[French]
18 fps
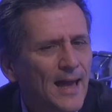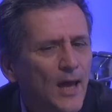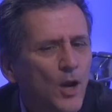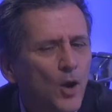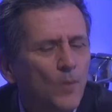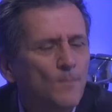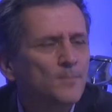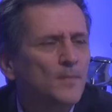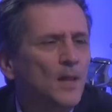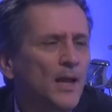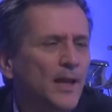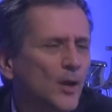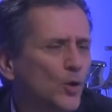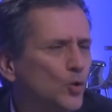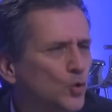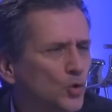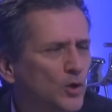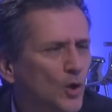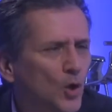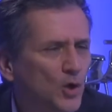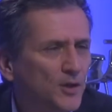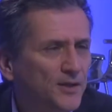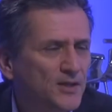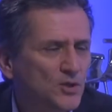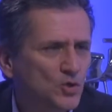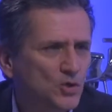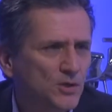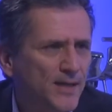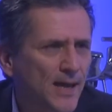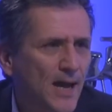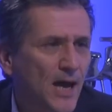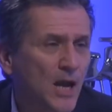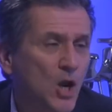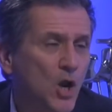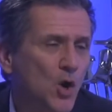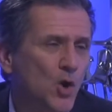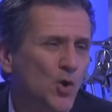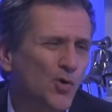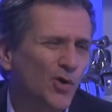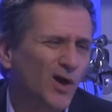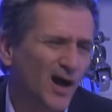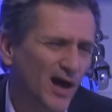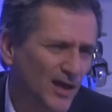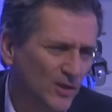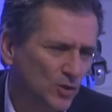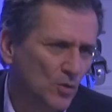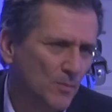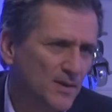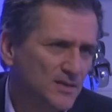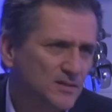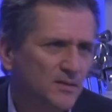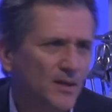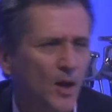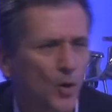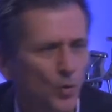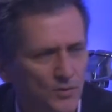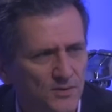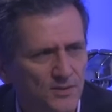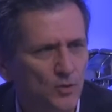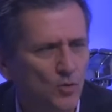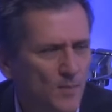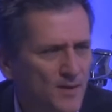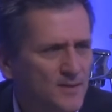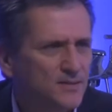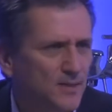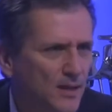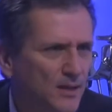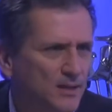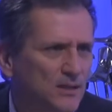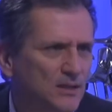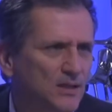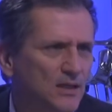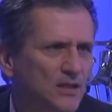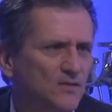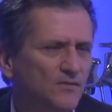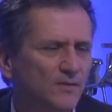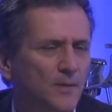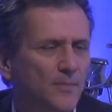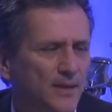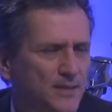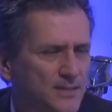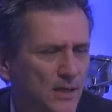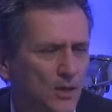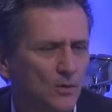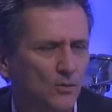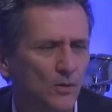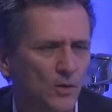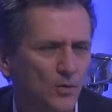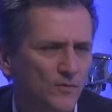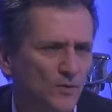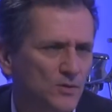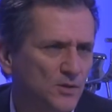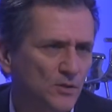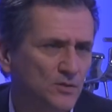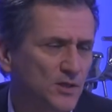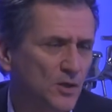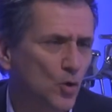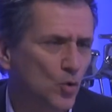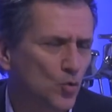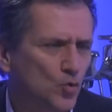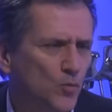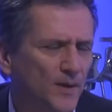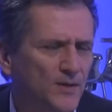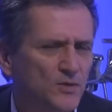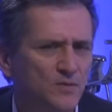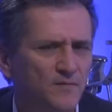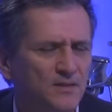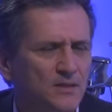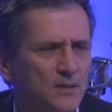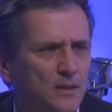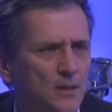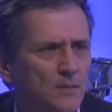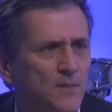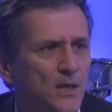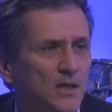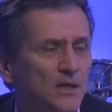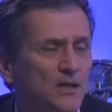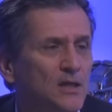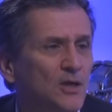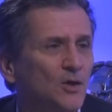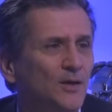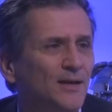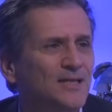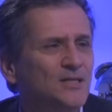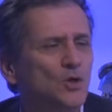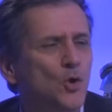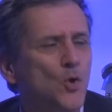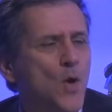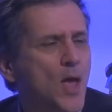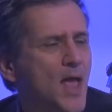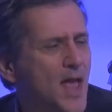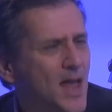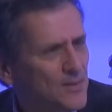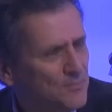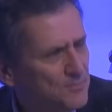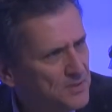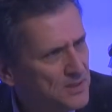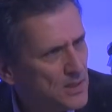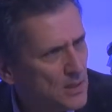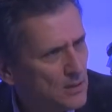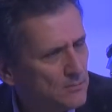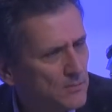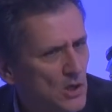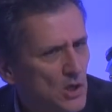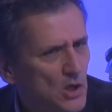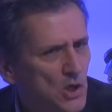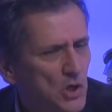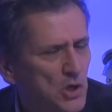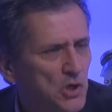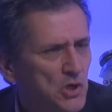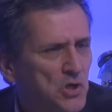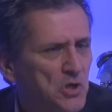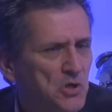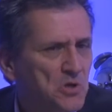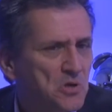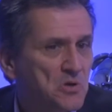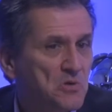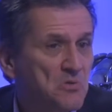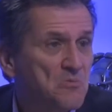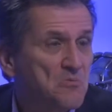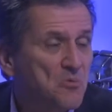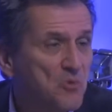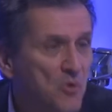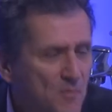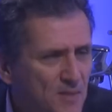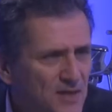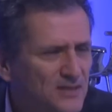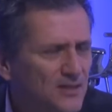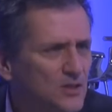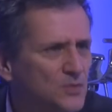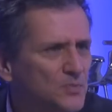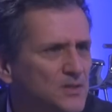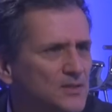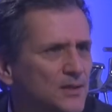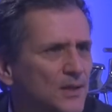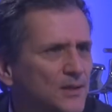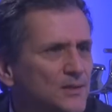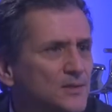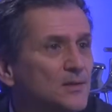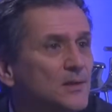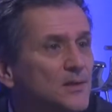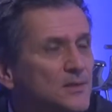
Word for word: Alors, les recruteurs connaissent en général le grade de master ou le titre de master hein, qui est délivré par les écoles de la conférence des grandes écoles ou par les universités. Ils connaissent le MBA. Le master spécialisé,